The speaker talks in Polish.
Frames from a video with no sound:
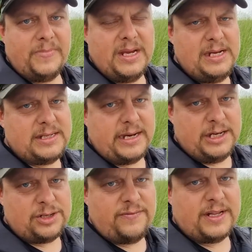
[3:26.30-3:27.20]
i za
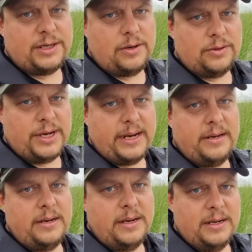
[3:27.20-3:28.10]
jakieś dwa tygodnie
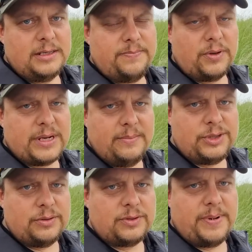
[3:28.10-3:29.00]
spotkam
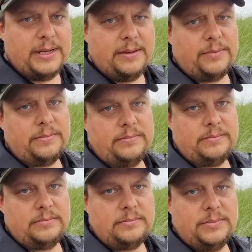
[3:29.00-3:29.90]
się z panem
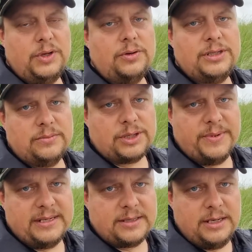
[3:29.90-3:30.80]
Dionizem
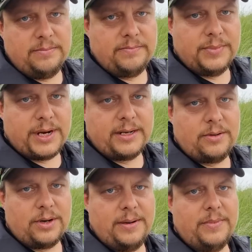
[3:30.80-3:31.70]
Ziemieckim,
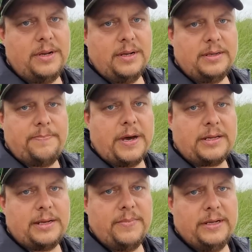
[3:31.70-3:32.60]
dyrektorem
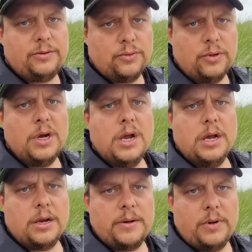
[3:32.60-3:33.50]
Departamentu
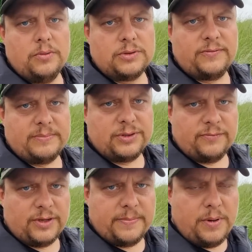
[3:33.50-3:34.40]
Rybołówstwa przy
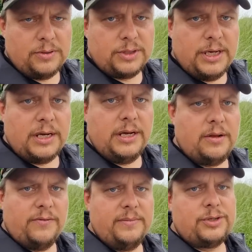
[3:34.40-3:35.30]
Wodach Polskich i
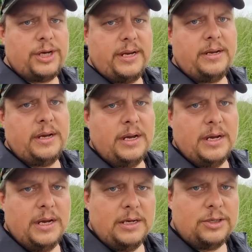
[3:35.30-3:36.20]
dowiem się,
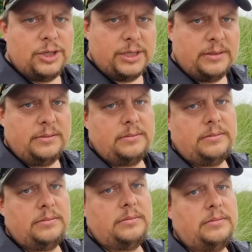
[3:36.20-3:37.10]
czy
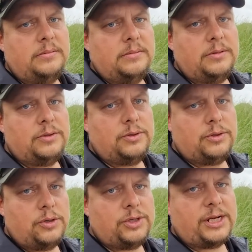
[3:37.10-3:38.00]

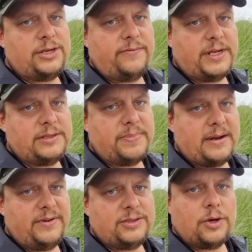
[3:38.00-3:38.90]
coś da się w tej
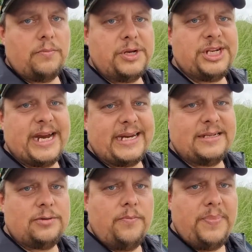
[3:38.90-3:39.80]
sprawie zrobić, jakie
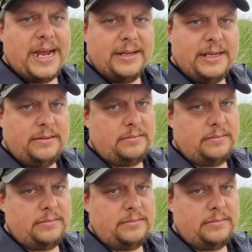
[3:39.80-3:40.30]
są plany,